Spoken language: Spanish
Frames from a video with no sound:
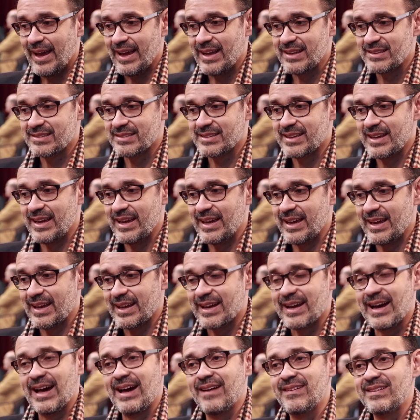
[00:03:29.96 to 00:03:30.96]
es que
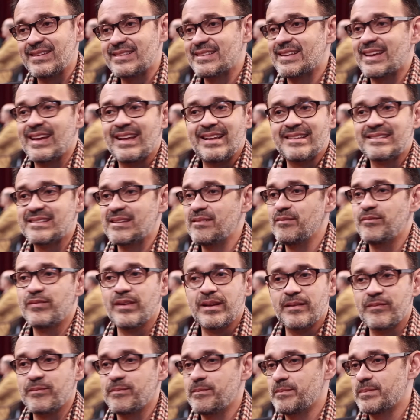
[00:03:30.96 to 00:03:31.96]
cada vez que él se,
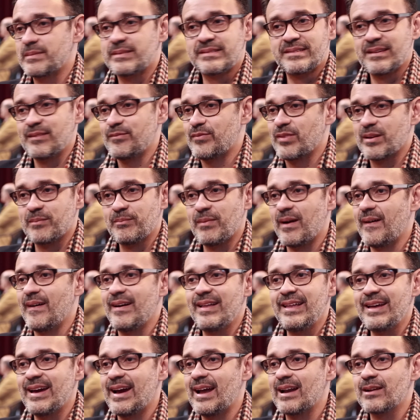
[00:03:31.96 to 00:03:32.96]

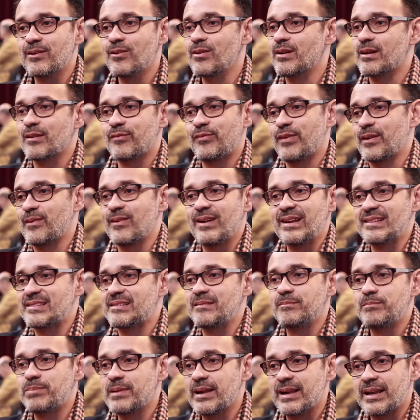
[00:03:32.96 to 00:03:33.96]
enfermaba de algo, aunque fuera una
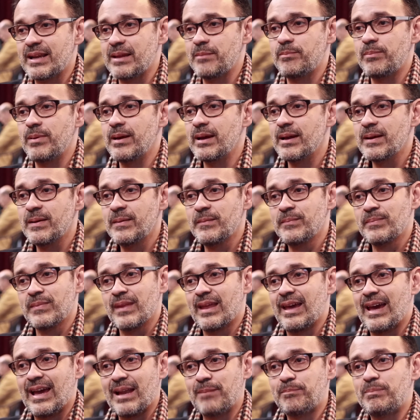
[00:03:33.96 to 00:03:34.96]
simple gripe,
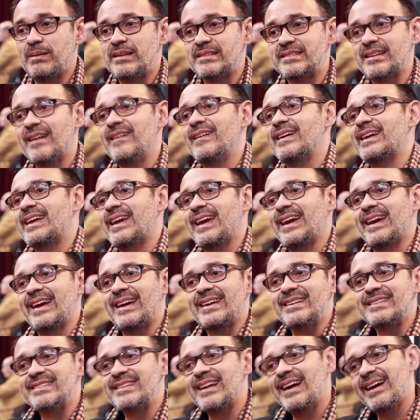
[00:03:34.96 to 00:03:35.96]
él pensaba
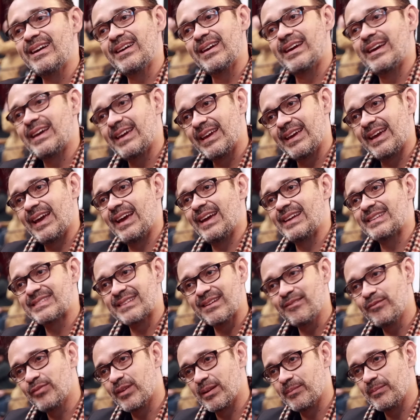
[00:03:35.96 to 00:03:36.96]
que esa,
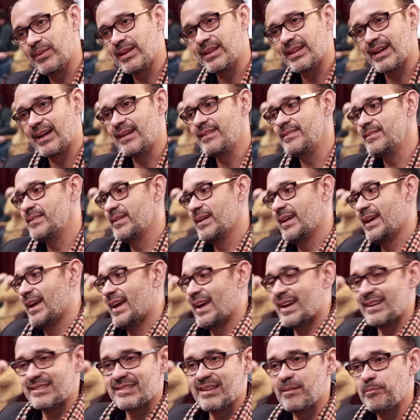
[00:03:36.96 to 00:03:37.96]
esa enfermedad,
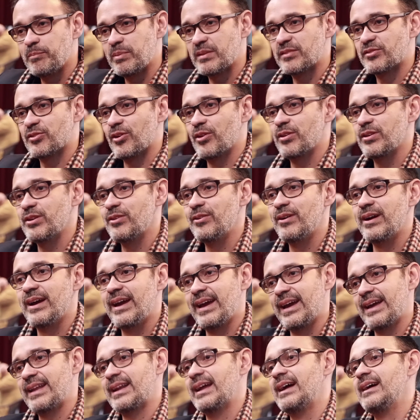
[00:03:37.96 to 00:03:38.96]
ese episodio
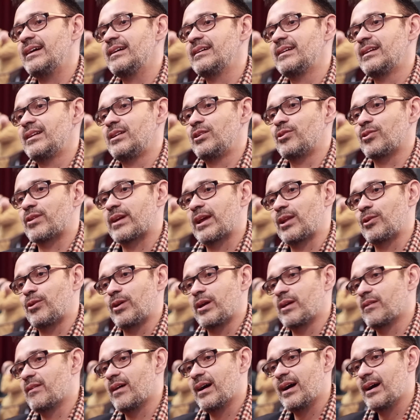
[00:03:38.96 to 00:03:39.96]
era lo que
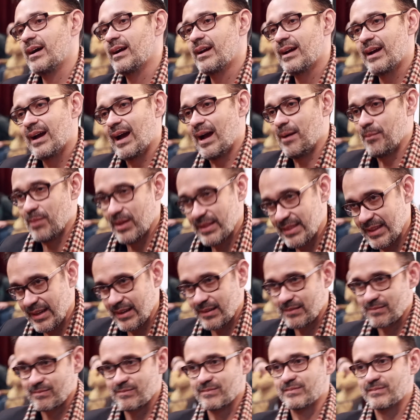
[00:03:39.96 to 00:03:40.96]
lo iba a matar.